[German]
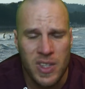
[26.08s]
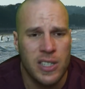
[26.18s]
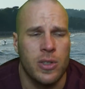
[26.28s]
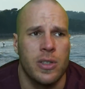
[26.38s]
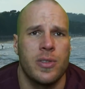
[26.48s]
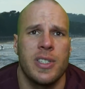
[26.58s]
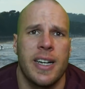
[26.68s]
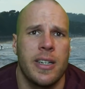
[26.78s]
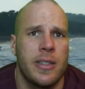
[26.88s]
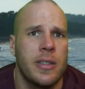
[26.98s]
dass
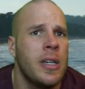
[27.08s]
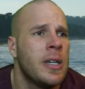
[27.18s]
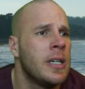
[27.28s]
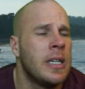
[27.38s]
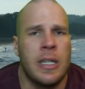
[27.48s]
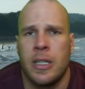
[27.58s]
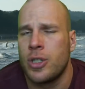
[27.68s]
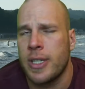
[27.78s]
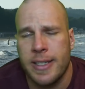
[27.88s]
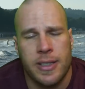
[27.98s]
heutzutage
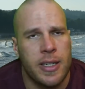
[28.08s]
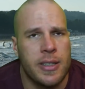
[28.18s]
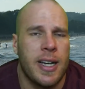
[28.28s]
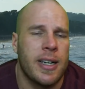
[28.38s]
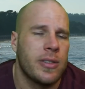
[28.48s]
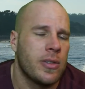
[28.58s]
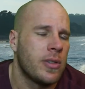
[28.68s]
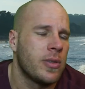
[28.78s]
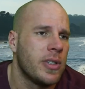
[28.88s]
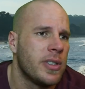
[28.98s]
Stress an der
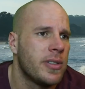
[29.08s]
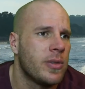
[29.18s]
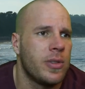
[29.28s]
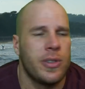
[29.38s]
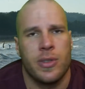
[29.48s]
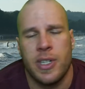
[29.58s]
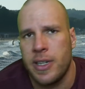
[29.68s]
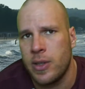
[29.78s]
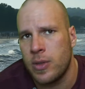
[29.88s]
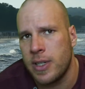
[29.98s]
Tagesordnung ist, ungesunde
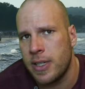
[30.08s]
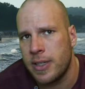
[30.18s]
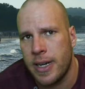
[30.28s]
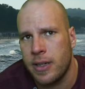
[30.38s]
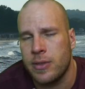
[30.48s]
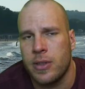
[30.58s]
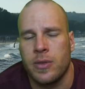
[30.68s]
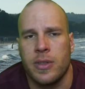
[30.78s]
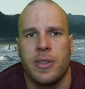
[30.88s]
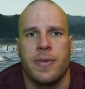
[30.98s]
Ernährung an der
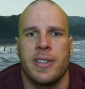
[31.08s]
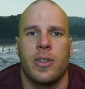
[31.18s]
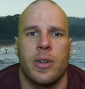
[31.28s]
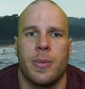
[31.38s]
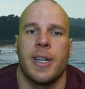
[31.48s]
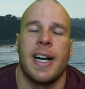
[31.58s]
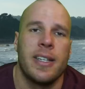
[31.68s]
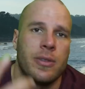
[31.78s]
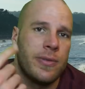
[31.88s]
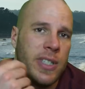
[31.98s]
Tagesordnung ist, was auch immer.
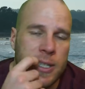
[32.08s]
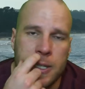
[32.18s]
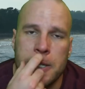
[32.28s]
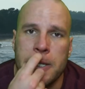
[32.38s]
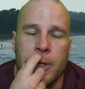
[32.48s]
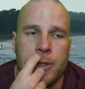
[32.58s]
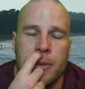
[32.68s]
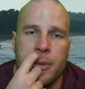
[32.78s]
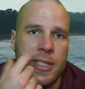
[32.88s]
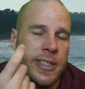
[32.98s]
Also wie kriege ich raus,
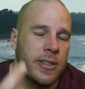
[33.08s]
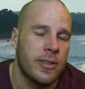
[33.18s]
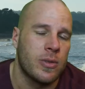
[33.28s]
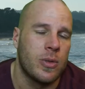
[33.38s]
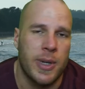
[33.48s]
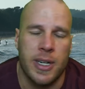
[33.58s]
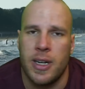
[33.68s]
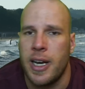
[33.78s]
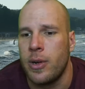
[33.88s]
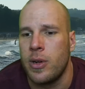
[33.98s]
ob ich an Testosteronmangel
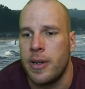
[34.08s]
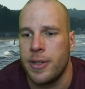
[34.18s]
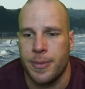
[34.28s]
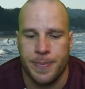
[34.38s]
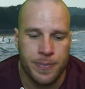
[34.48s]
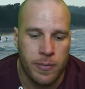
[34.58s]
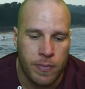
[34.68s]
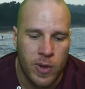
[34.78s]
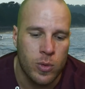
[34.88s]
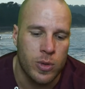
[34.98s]
leide oder nicht?
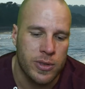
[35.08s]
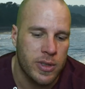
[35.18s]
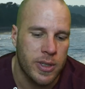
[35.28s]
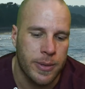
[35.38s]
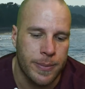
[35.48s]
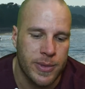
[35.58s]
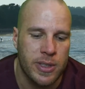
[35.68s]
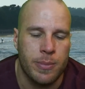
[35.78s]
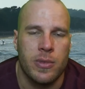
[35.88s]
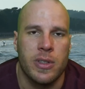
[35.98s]
Gut, ähm, es
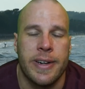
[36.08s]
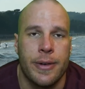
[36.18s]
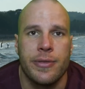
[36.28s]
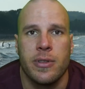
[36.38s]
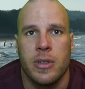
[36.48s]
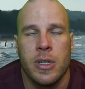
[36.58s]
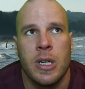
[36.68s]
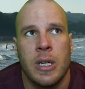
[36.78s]
gibt einen Haufen